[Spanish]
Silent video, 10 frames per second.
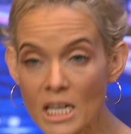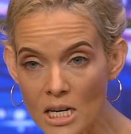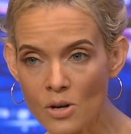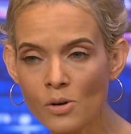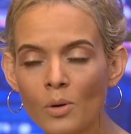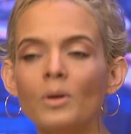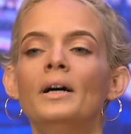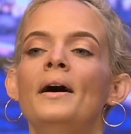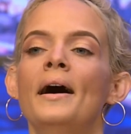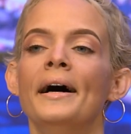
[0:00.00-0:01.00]
hijo
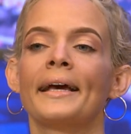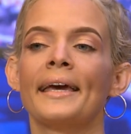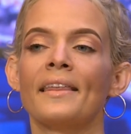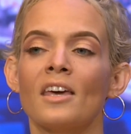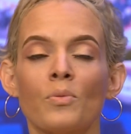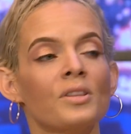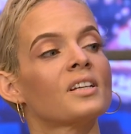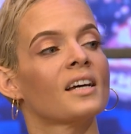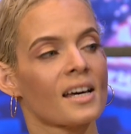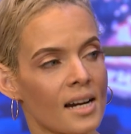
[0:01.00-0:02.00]
que debo
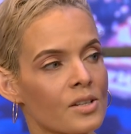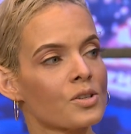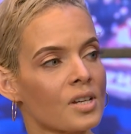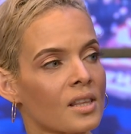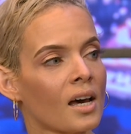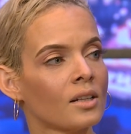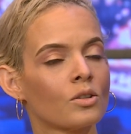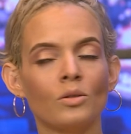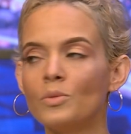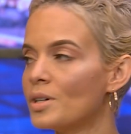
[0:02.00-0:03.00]
entregar a la sociedad
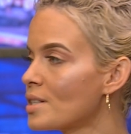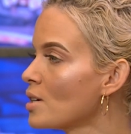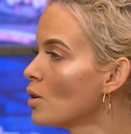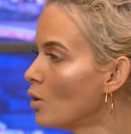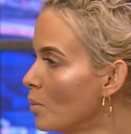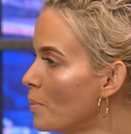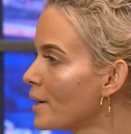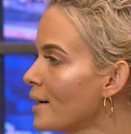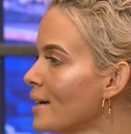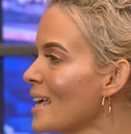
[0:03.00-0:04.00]
como ese hombre